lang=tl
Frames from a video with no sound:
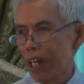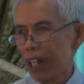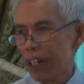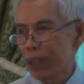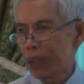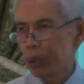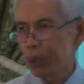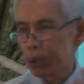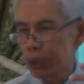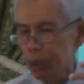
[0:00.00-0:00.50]

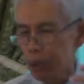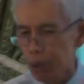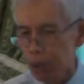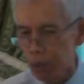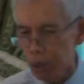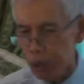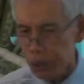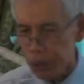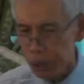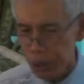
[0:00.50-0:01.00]
ay
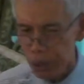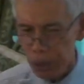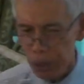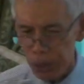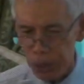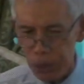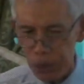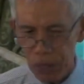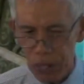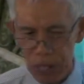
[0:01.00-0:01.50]
totoong
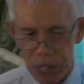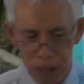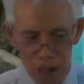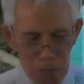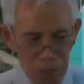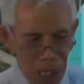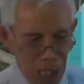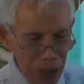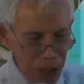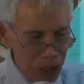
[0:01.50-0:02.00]
Diyos,
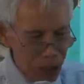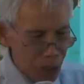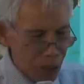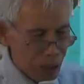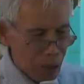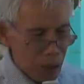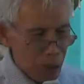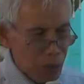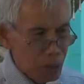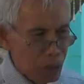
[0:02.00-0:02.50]
anumang
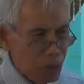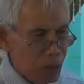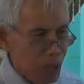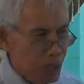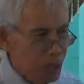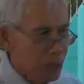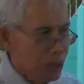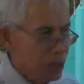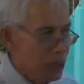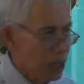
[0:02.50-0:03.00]

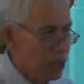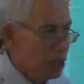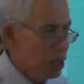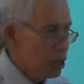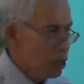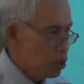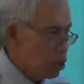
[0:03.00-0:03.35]
sirkumstansya